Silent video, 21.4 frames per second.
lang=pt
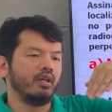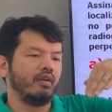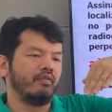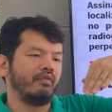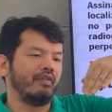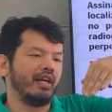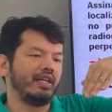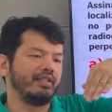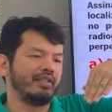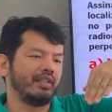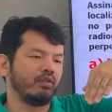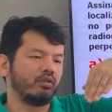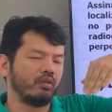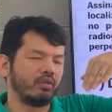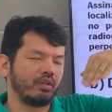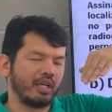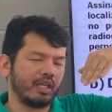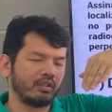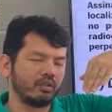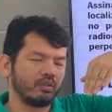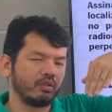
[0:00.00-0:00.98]
vai ser
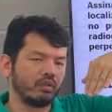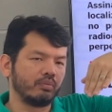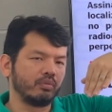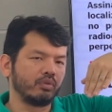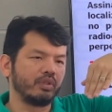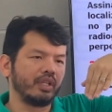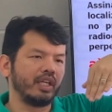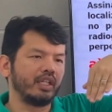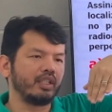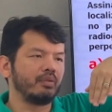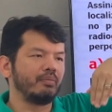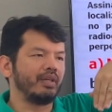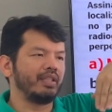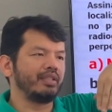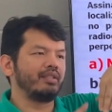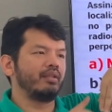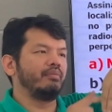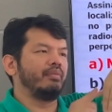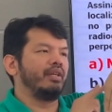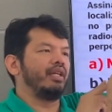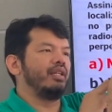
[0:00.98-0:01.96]
colocado sobre o dente, mas
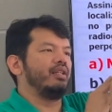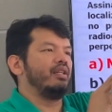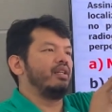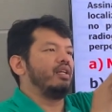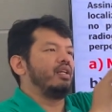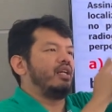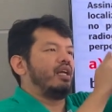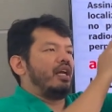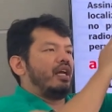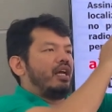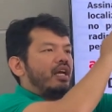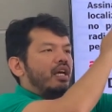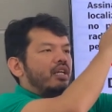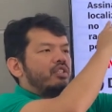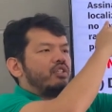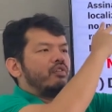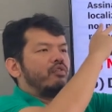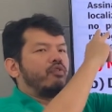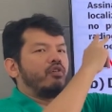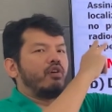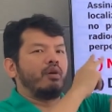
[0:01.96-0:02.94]
também é,
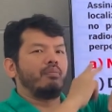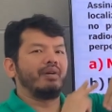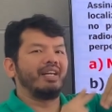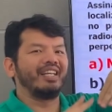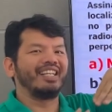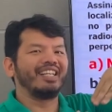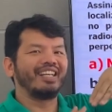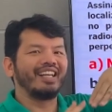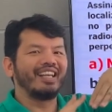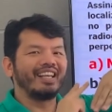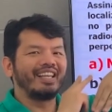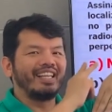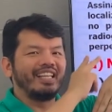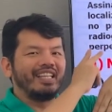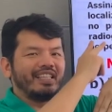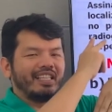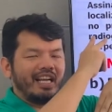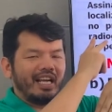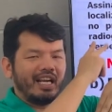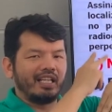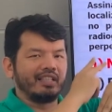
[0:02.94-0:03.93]
de forma
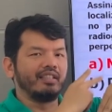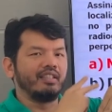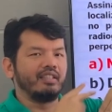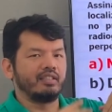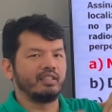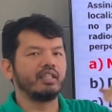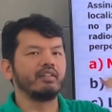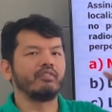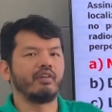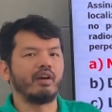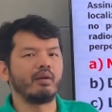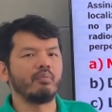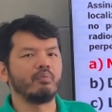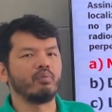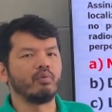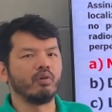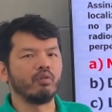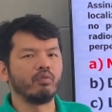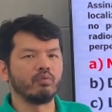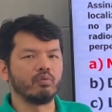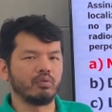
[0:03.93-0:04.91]
inclinada, que vai,
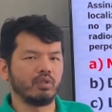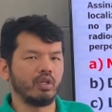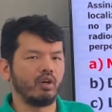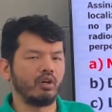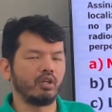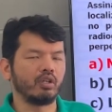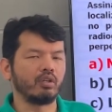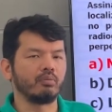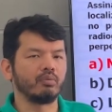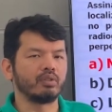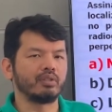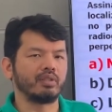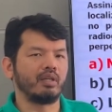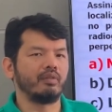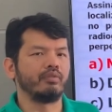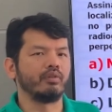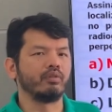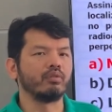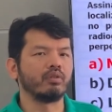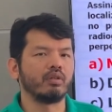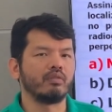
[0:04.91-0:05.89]
eu, na hora que eu mostrar a
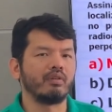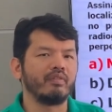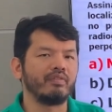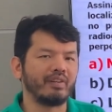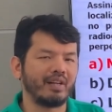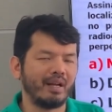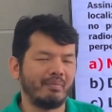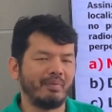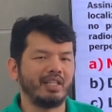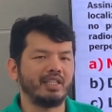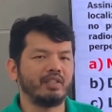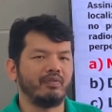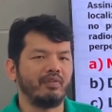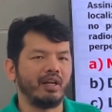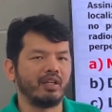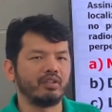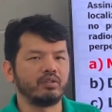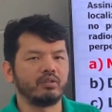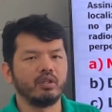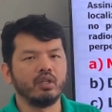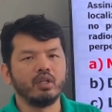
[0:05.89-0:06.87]
figura vai ficar mais
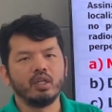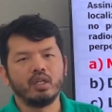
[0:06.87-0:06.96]
fácil.